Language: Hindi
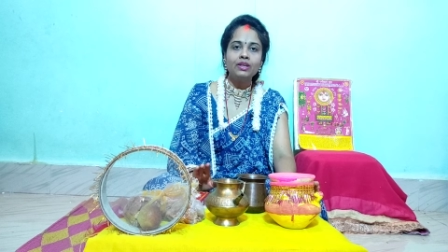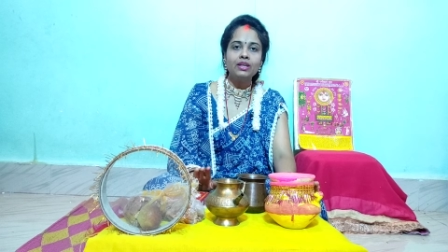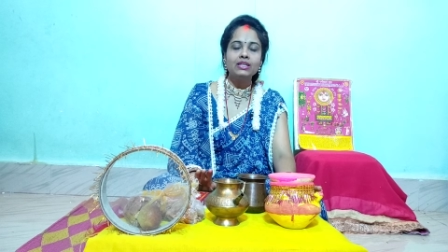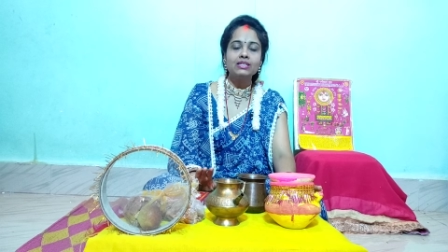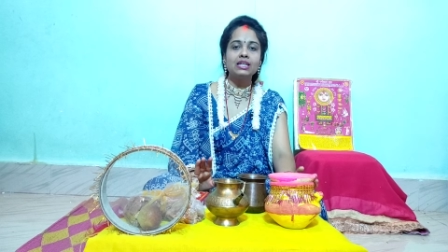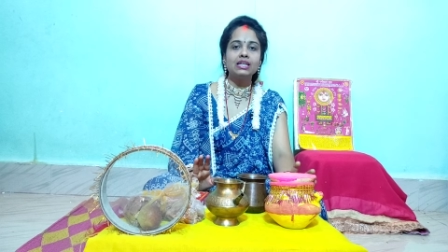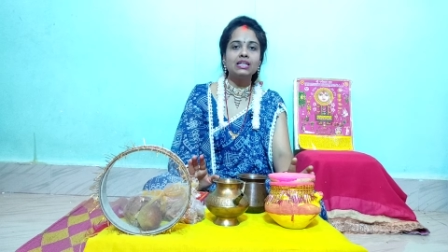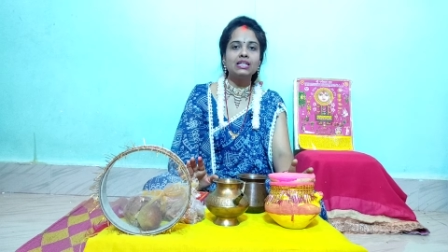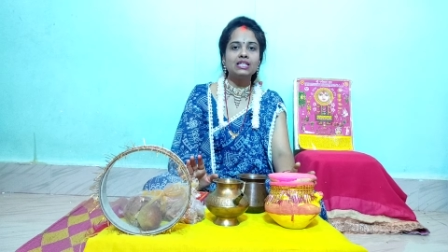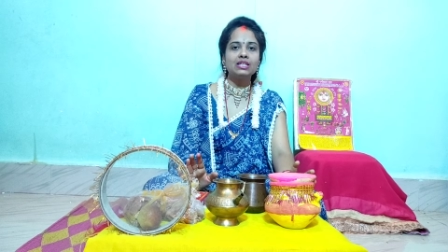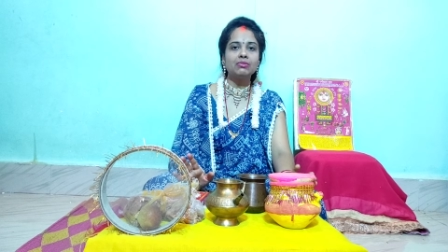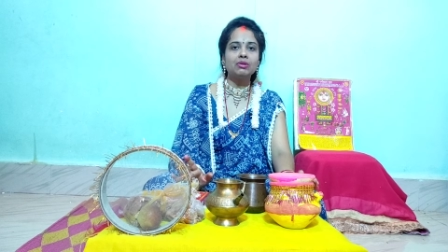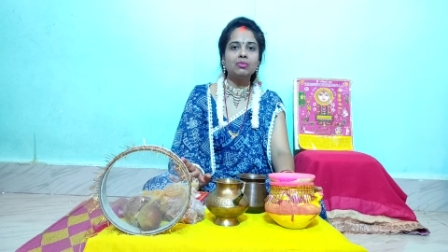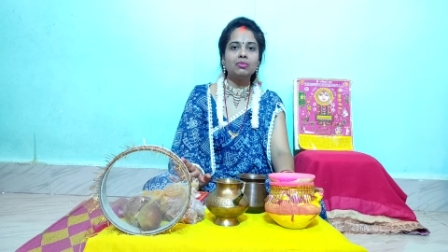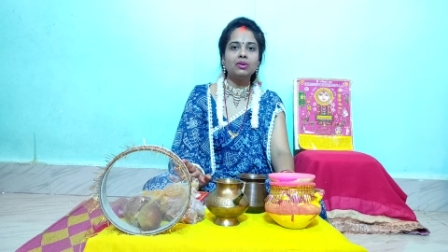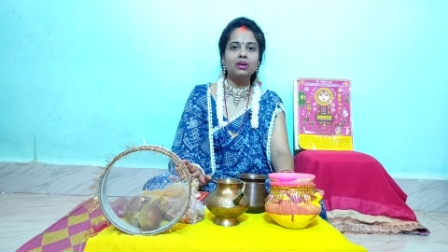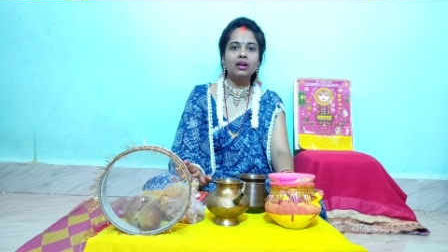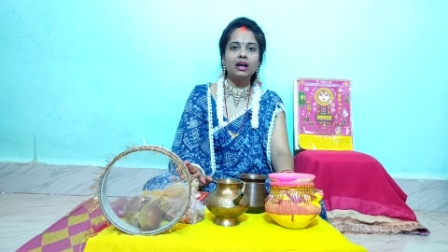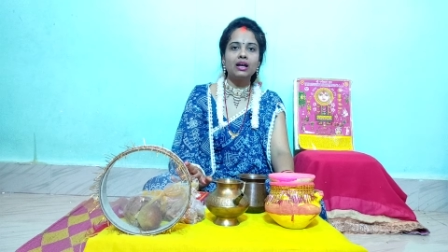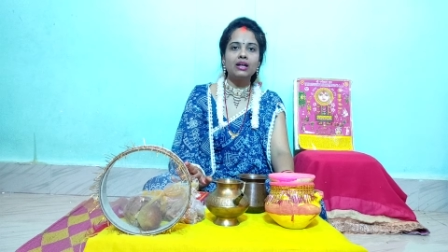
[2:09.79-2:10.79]
इसलिए किसी भी
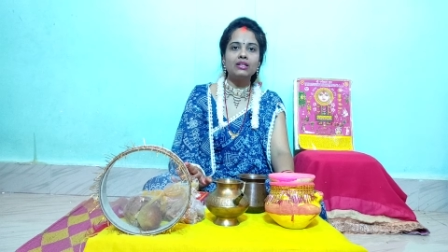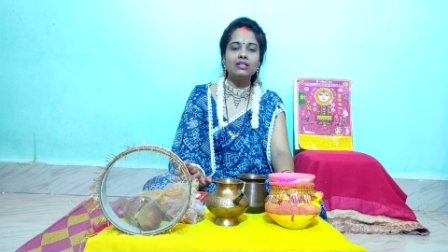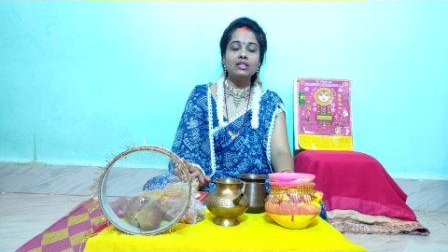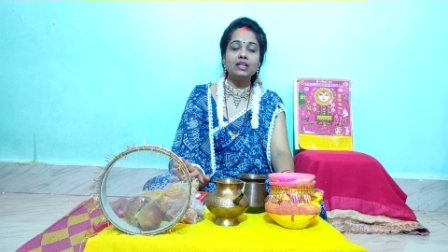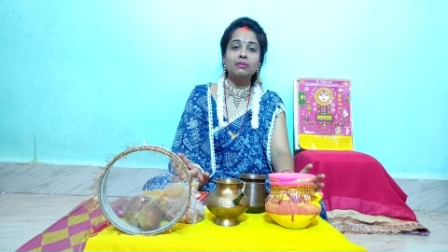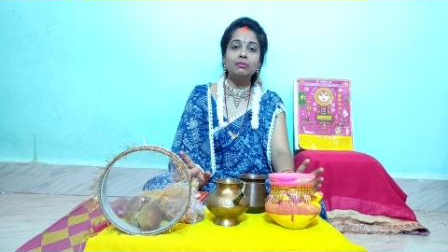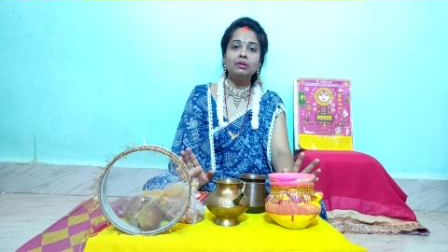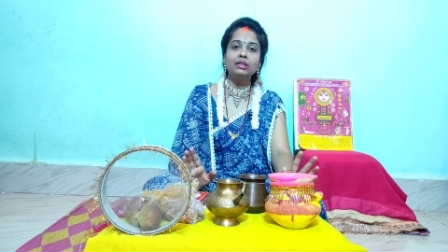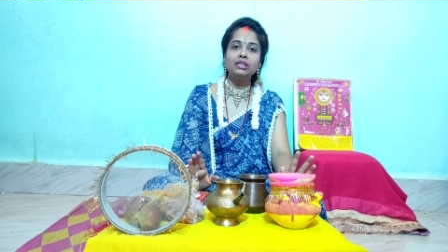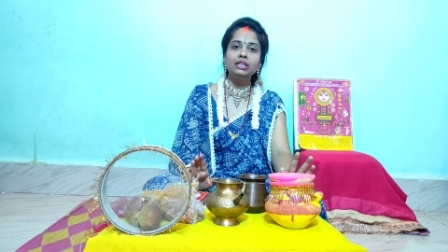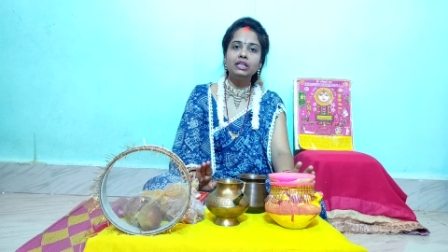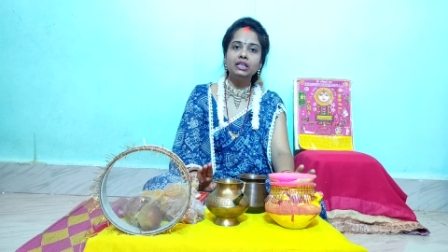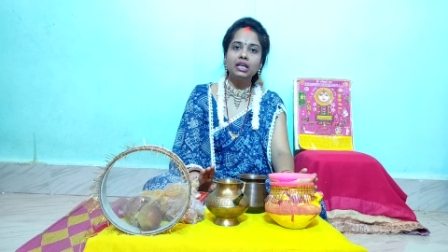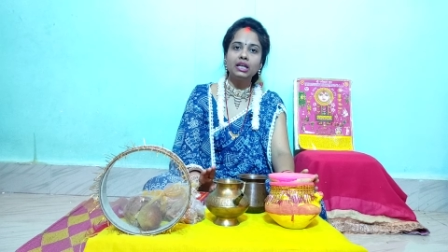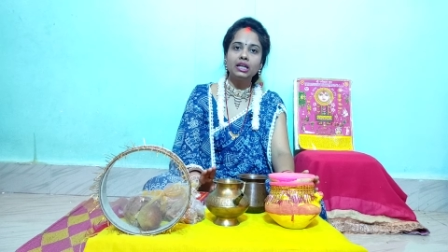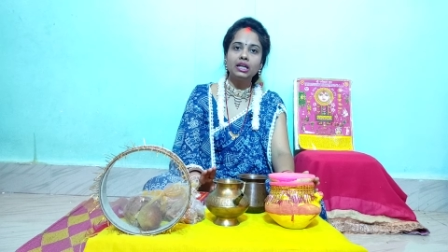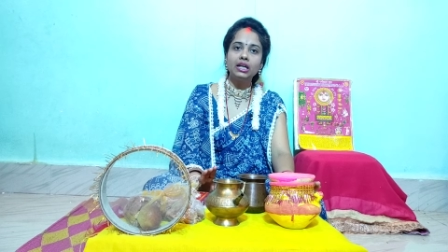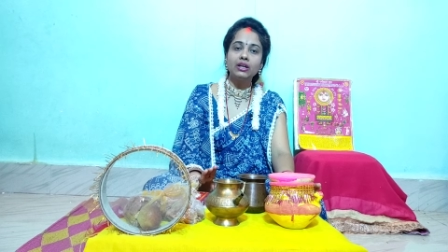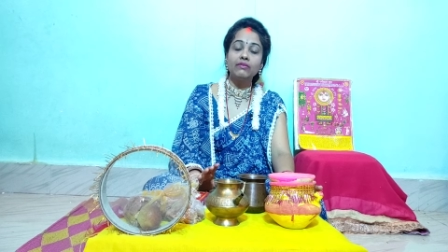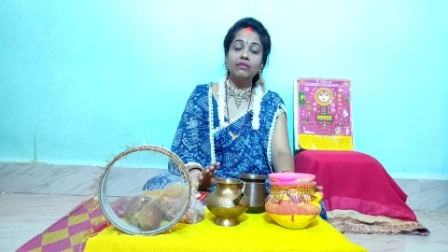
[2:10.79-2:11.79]
प्रकार से मिट्टी के
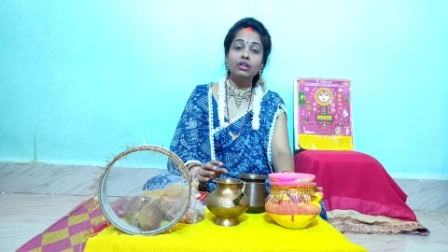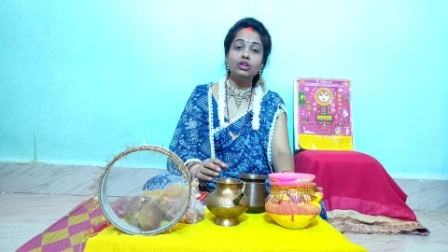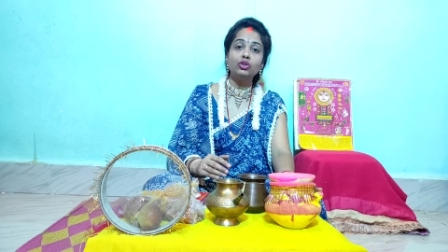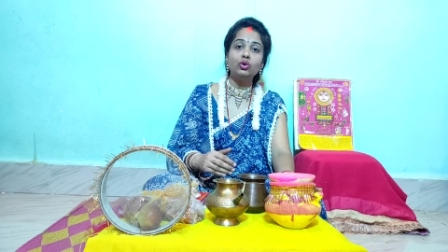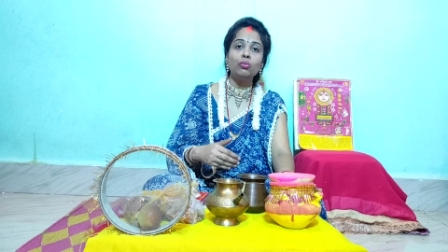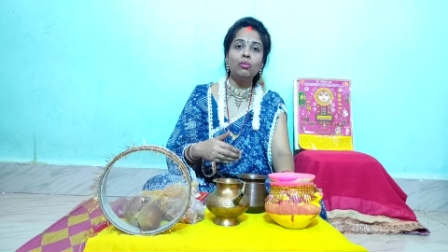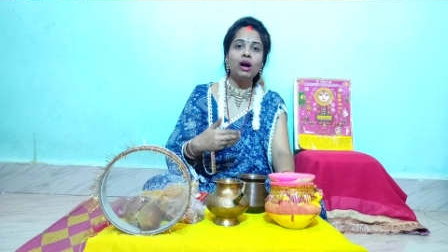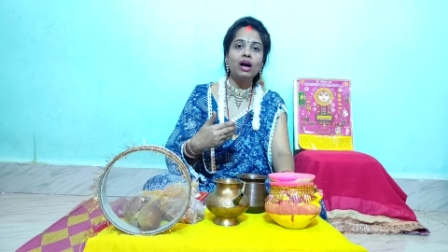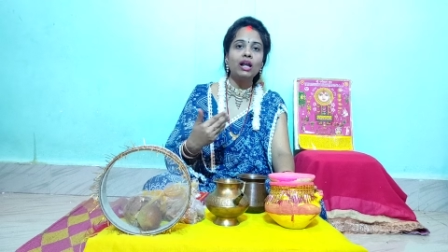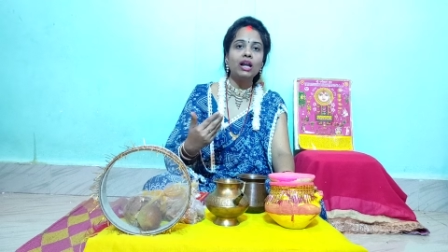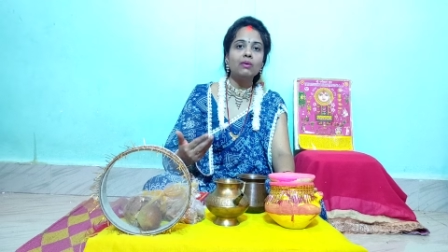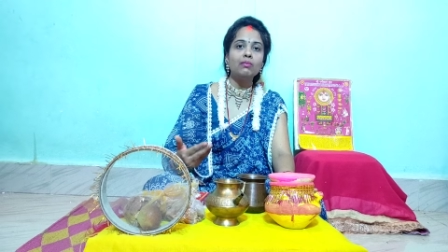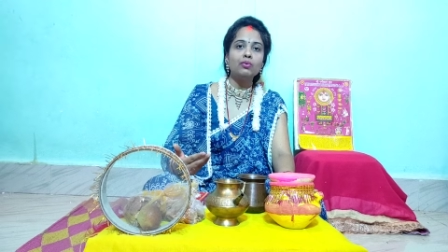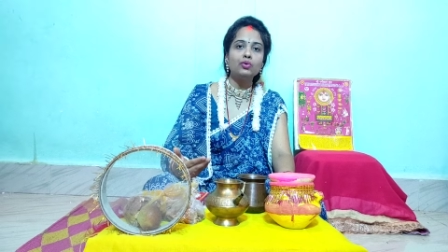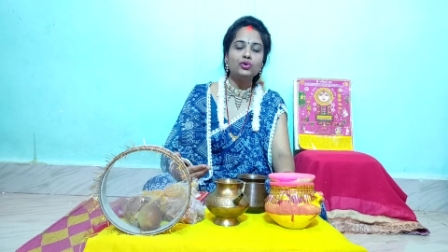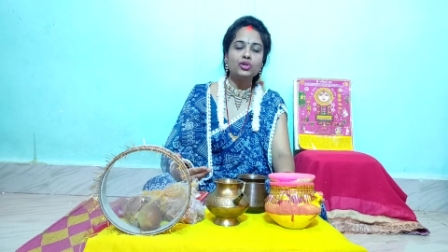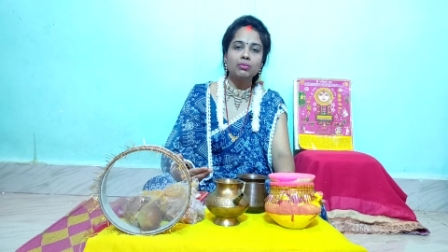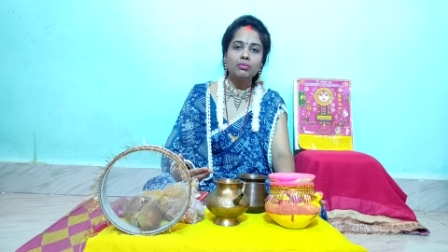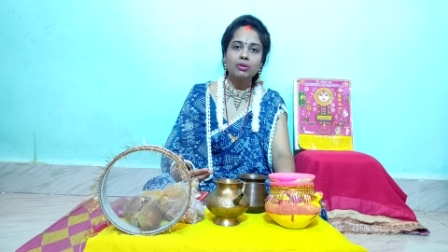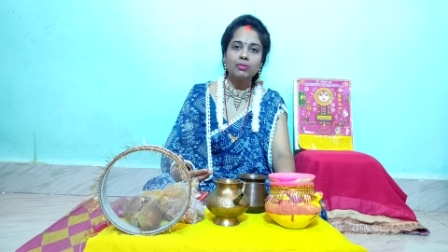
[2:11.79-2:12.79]
करवे दोबारा
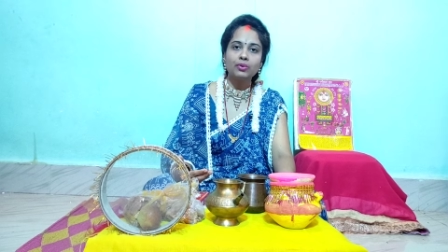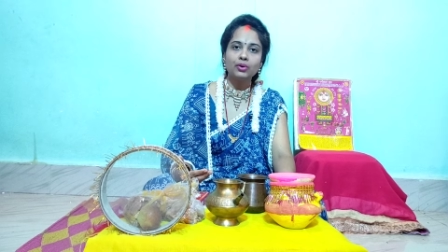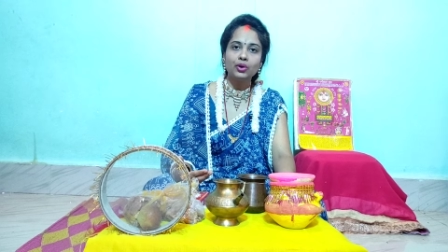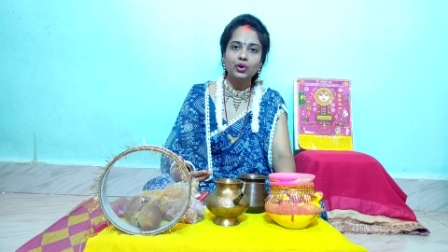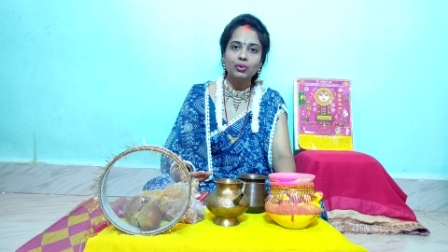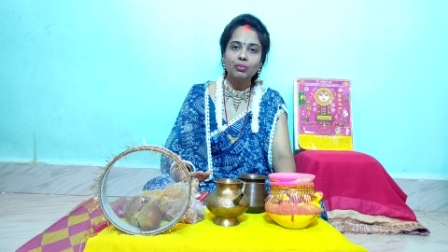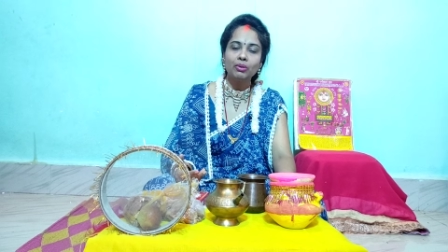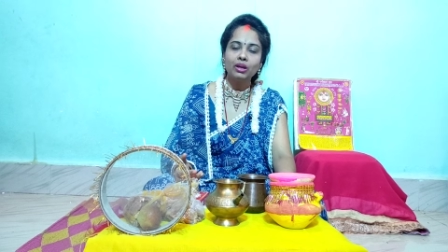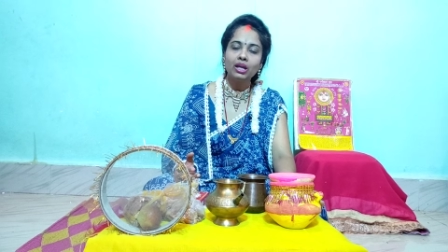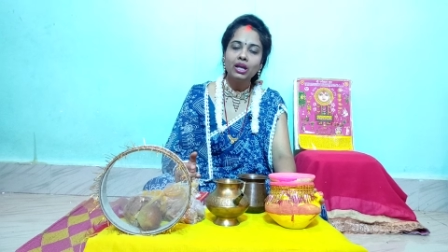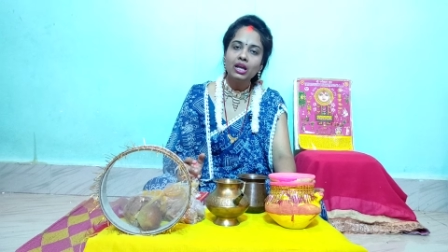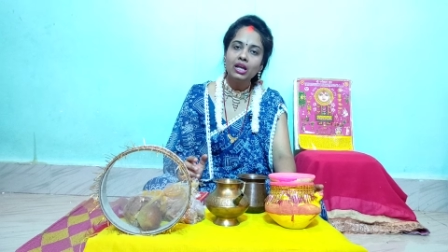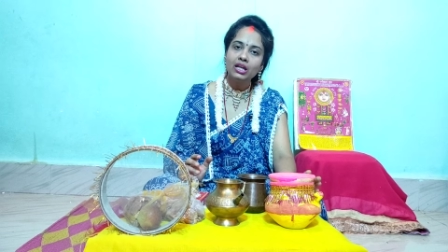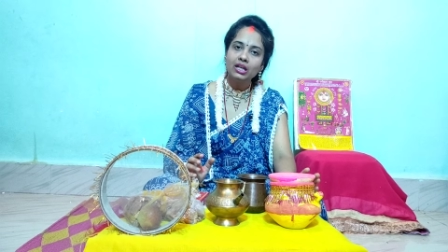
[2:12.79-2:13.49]
पूजा में प्रयोग में